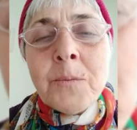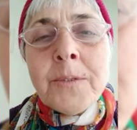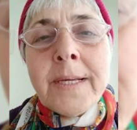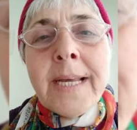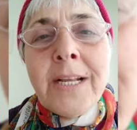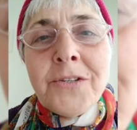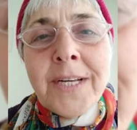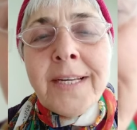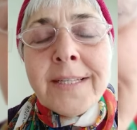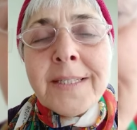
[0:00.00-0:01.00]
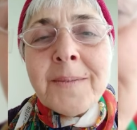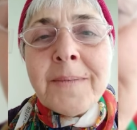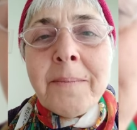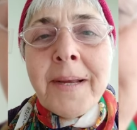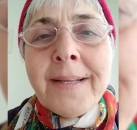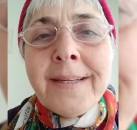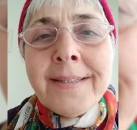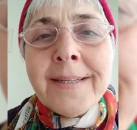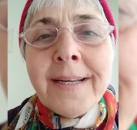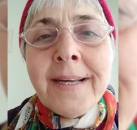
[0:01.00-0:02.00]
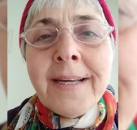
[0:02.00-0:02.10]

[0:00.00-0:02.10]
Bu da geleceğe yatırım demektir.